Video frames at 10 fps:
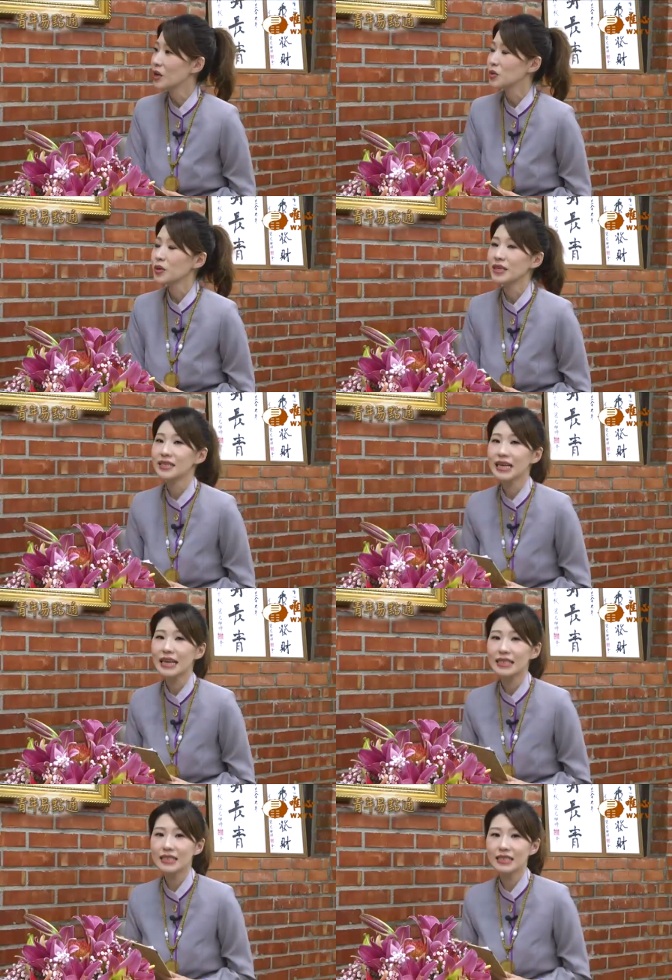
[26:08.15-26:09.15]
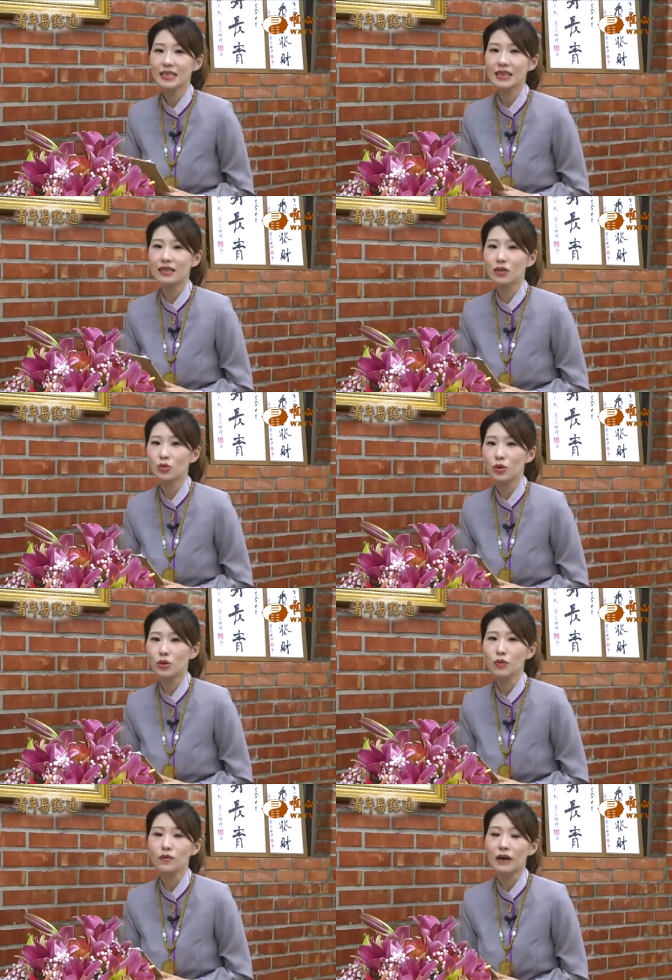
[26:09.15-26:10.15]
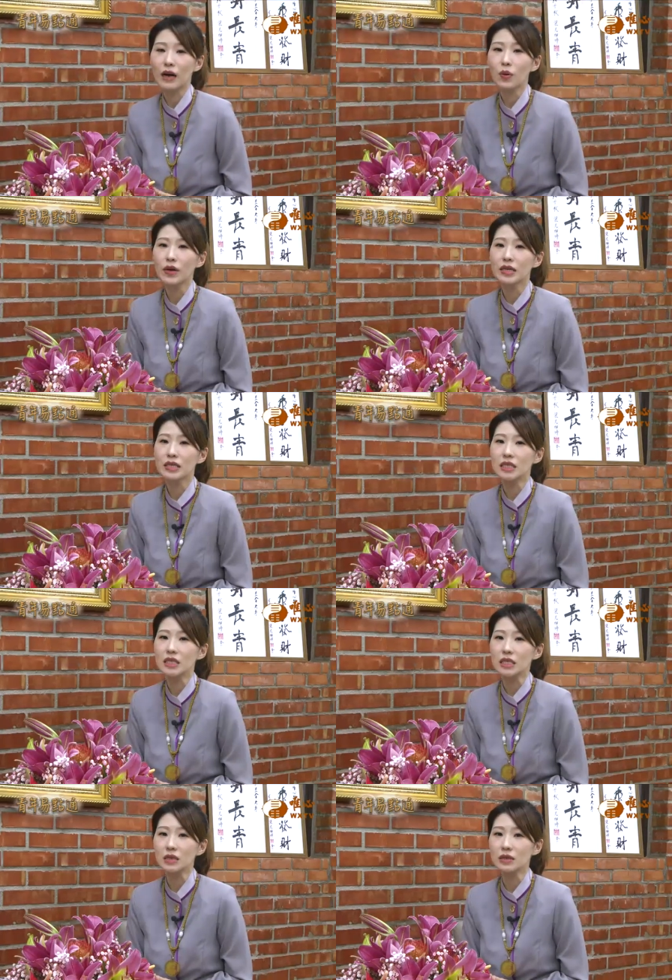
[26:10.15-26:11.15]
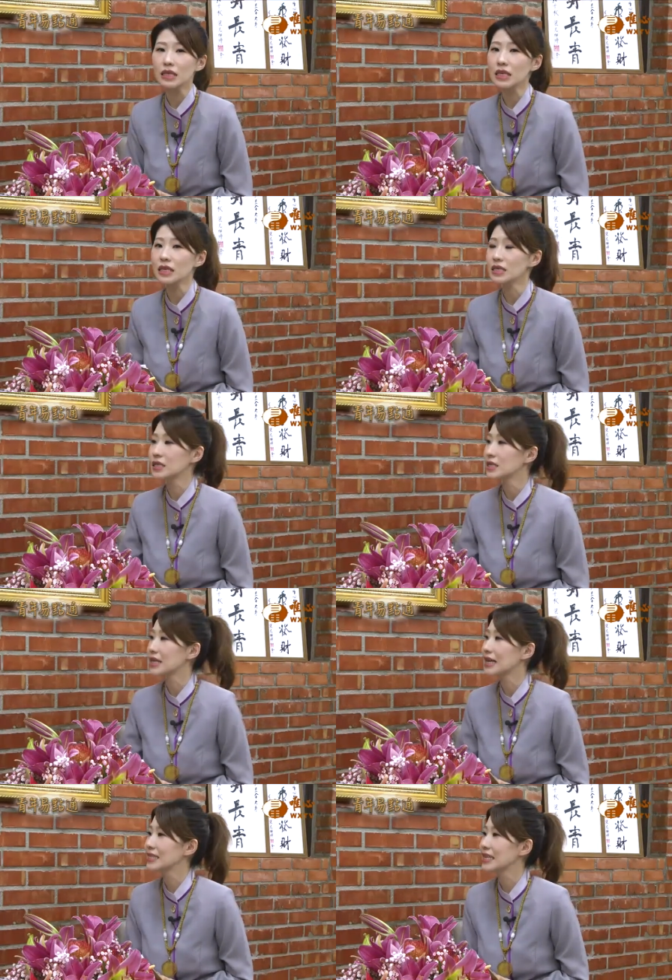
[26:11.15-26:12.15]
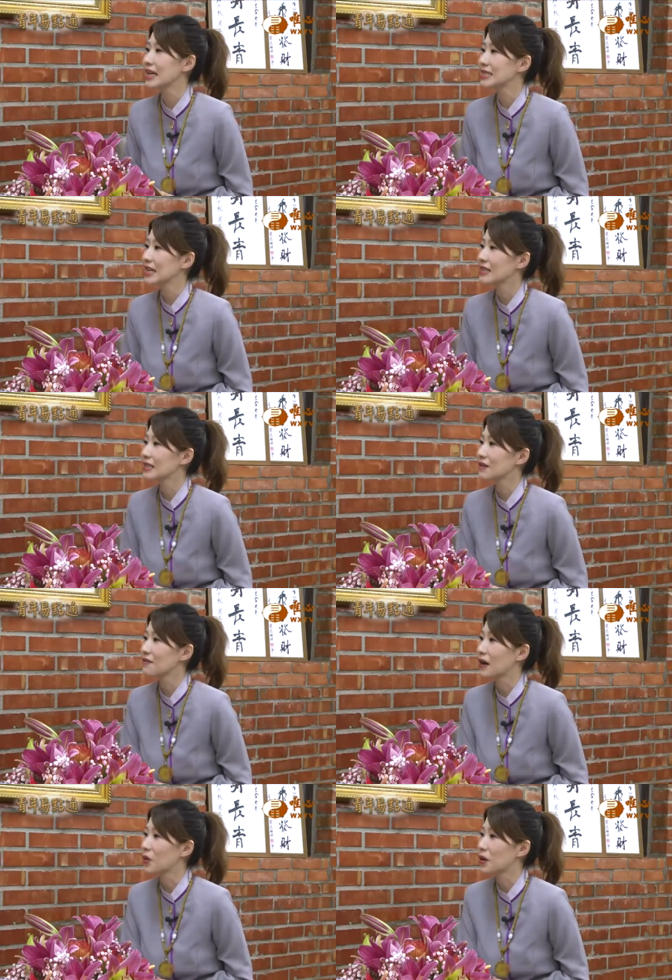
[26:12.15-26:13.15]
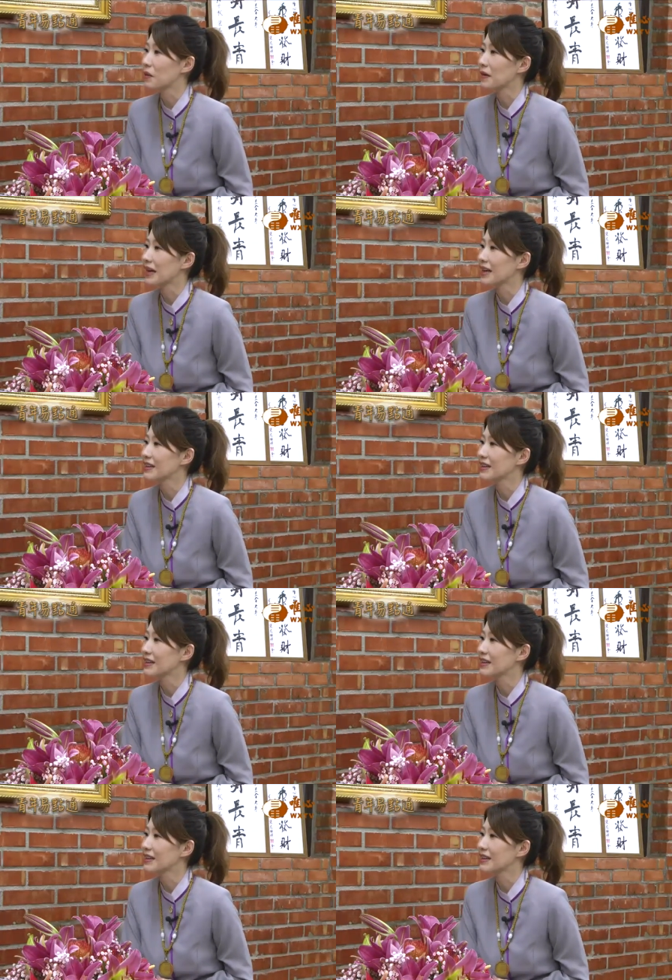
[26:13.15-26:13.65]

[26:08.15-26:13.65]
所以在今年的水陆法会，其实是第一次参加这样的一个法会嘛？